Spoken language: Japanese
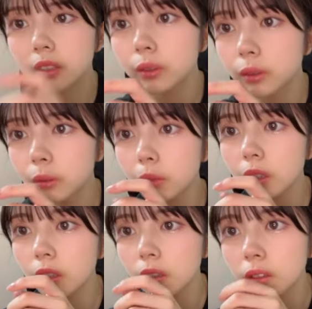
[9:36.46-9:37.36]
来てるよほんま
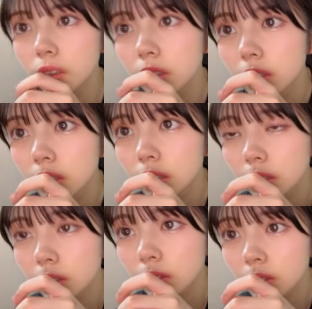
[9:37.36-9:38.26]
や
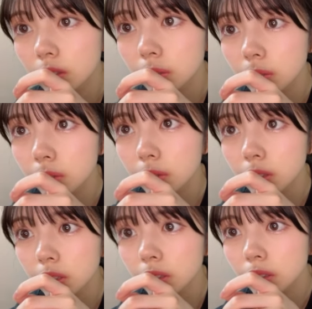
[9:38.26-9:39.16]
ど
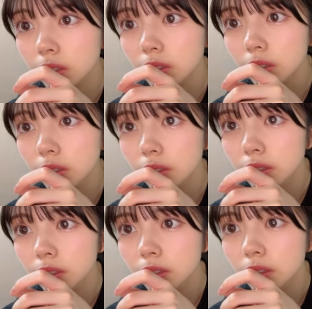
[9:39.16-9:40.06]
なたあ
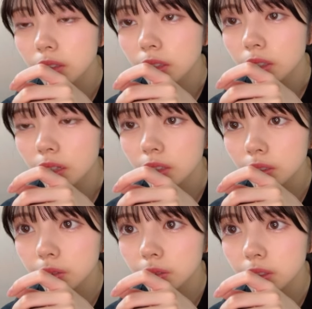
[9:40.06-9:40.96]
り
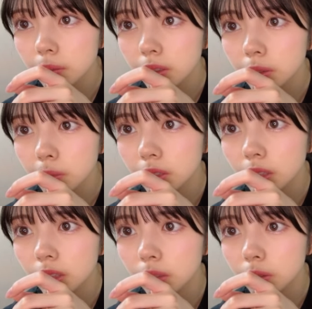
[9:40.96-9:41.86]
がとうございますみん
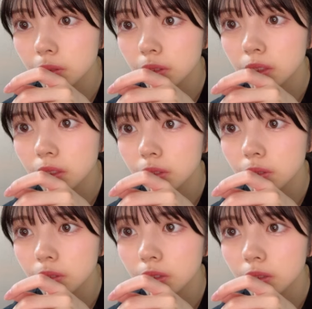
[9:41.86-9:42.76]
なハートとか
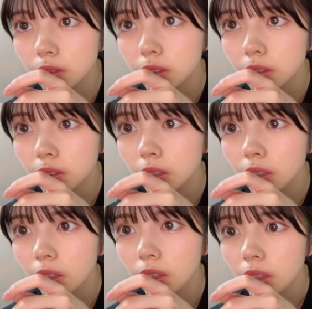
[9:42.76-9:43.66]
送ってくださっ
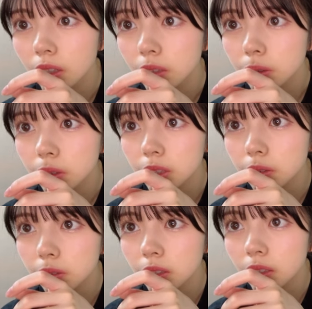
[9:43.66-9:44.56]
て星
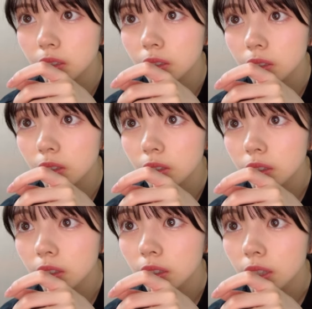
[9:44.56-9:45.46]
とかあ
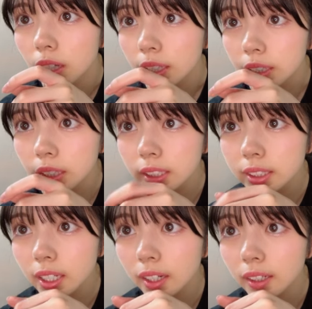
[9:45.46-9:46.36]
ひな
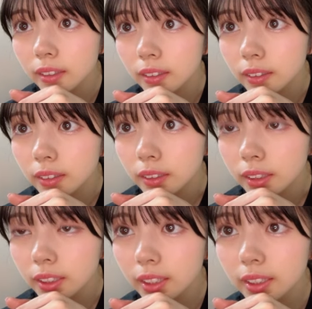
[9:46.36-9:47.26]
ちゃん
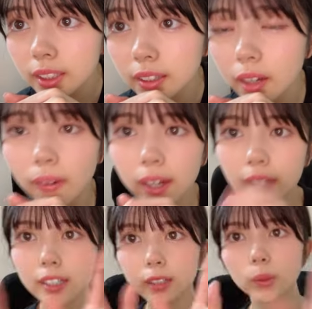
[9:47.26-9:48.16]
ひなちゃんタワーあ
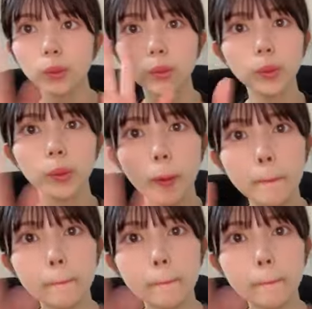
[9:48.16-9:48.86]
りがと